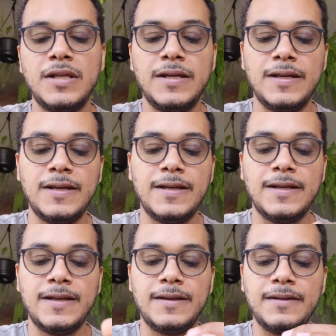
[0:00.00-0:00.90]

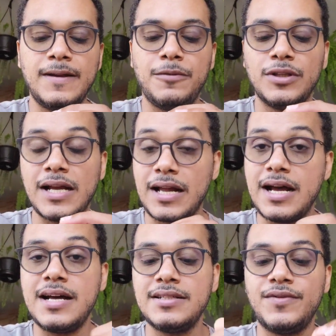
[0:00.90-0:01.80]
é, na moda
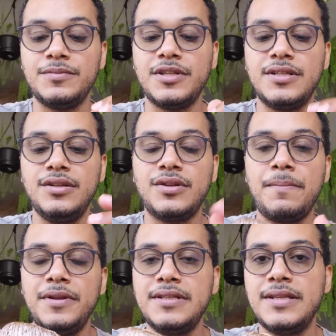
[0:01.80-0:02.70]
casa, vamos dizer assim,
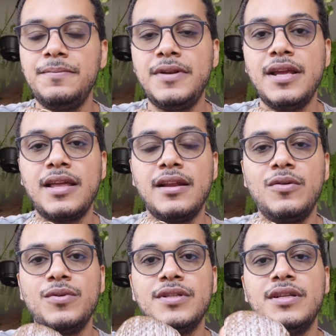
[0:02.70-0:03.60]
tapete sempre é aquela
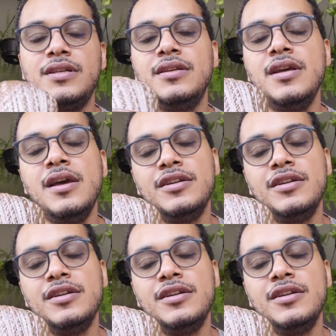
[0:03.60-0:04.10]
coisa que